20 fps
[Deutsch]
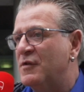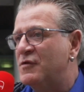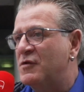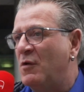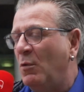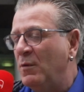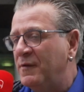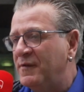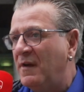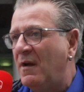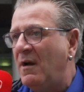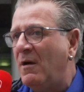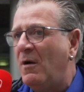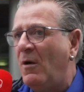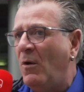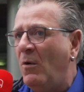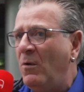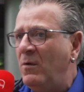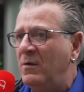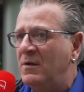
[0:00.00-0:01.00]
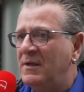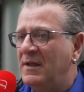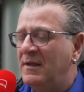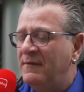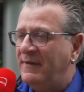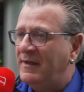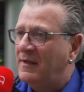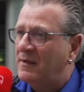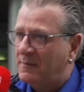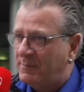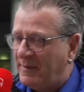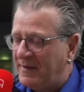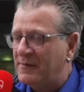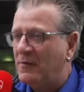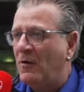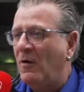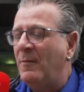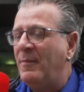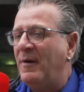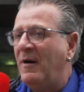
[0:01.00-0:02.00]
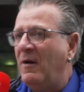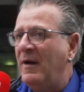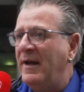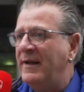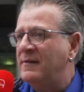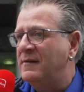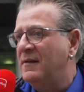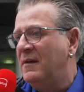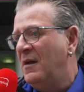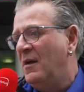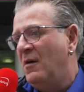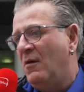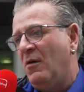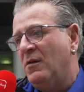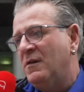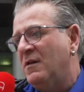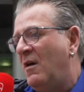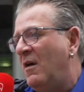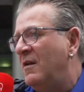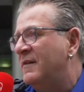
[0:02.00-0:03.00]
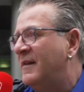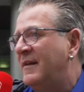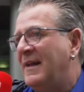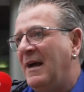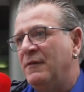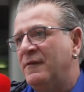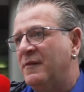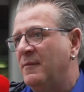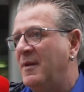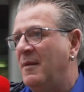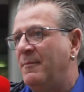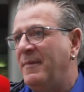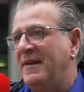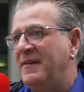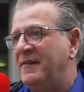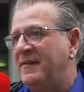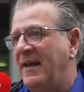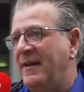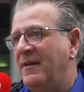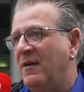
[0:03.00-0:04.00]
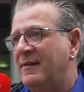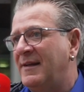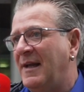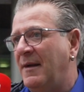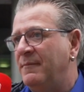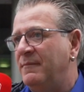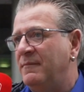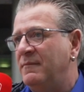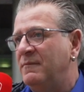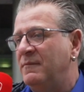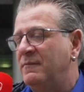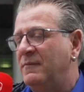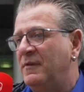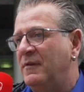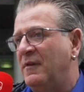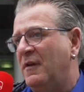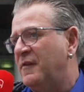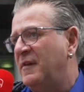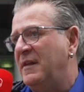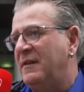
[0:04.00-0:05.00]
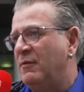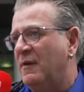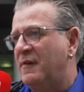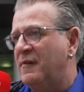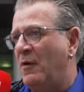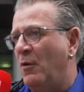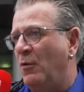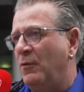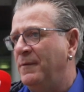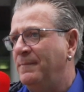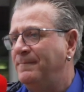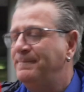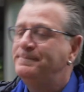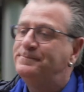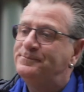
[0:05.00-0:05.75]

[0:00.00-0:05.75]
einem Stossen kann kommen, wenn er den Bisskorb hat, oder halt dann auch zu einem Biss, je nachdem, nach Situation.